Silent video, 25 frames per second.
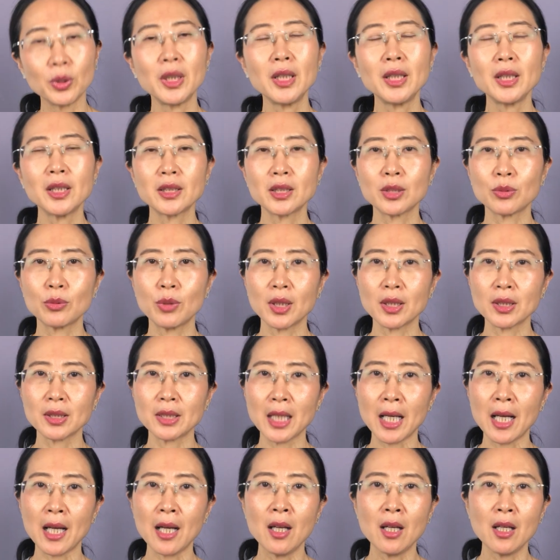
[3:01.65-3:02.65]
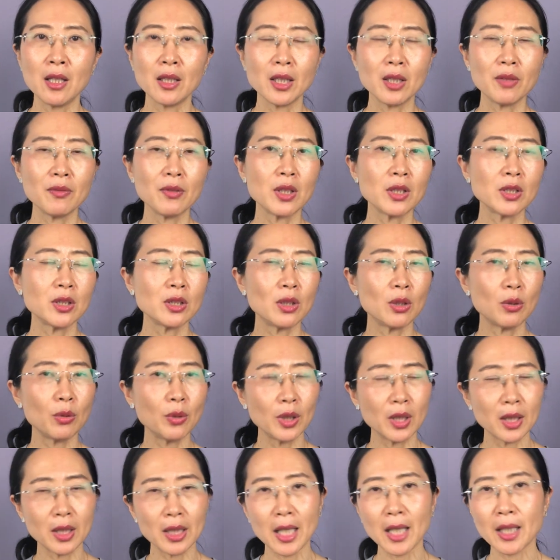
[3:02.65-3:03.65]
力的情况下，因为社会
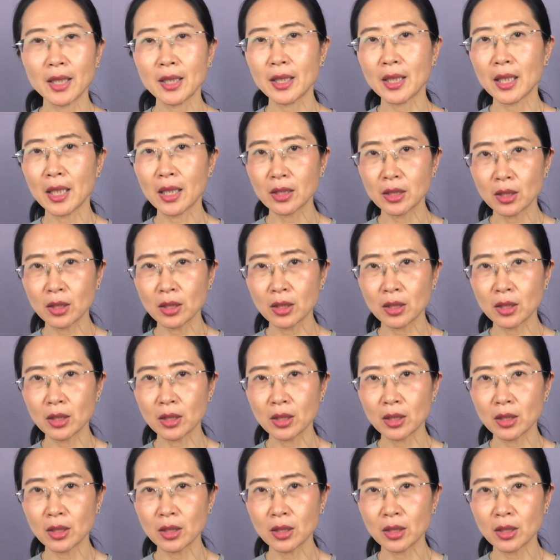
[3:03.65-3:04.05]
的压力呀、